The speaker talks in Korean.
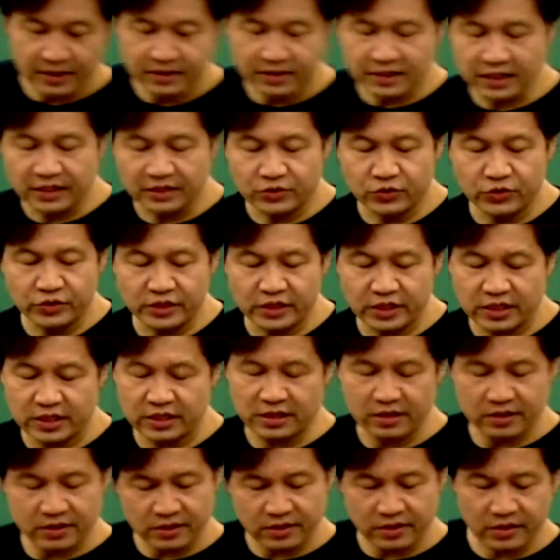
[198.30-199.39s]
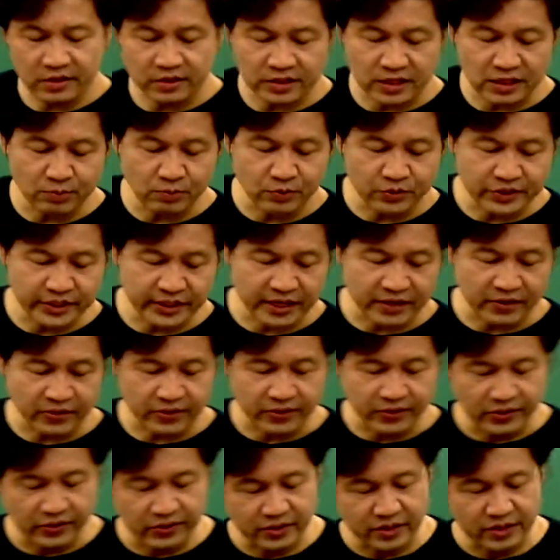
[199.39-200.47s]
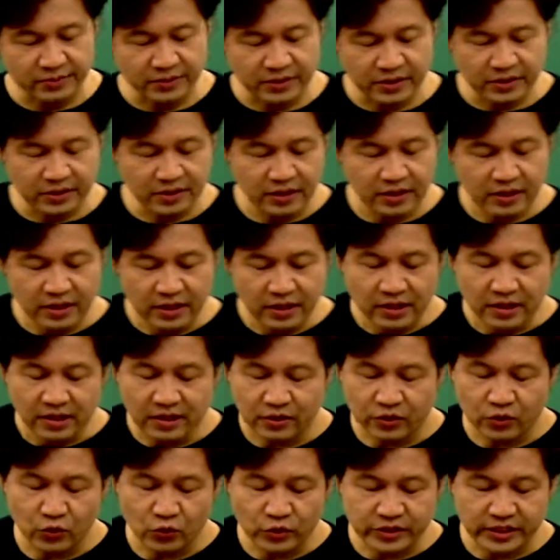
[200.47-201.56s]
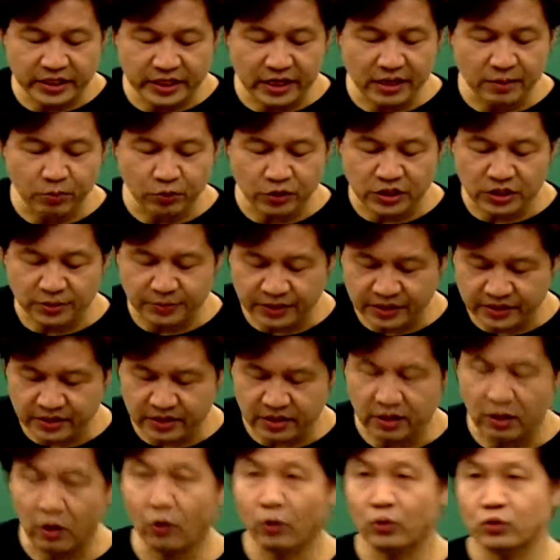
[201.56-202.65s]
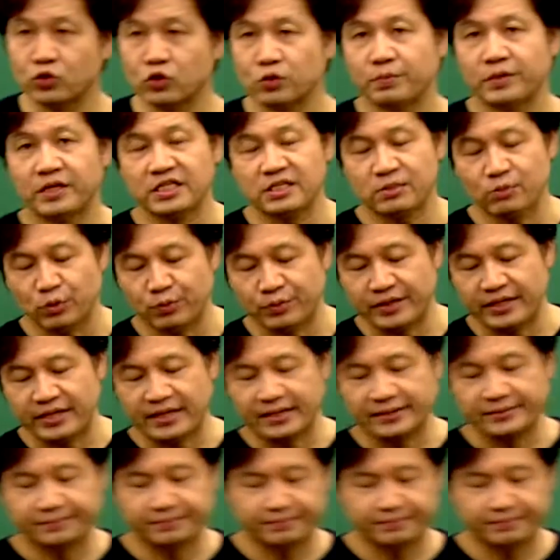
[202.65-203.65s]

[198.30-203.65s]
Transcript: 자, 출제 역량 분석이었고요. 그러면 어, 교재 보시면서 오른쪽 페이지 봅니다.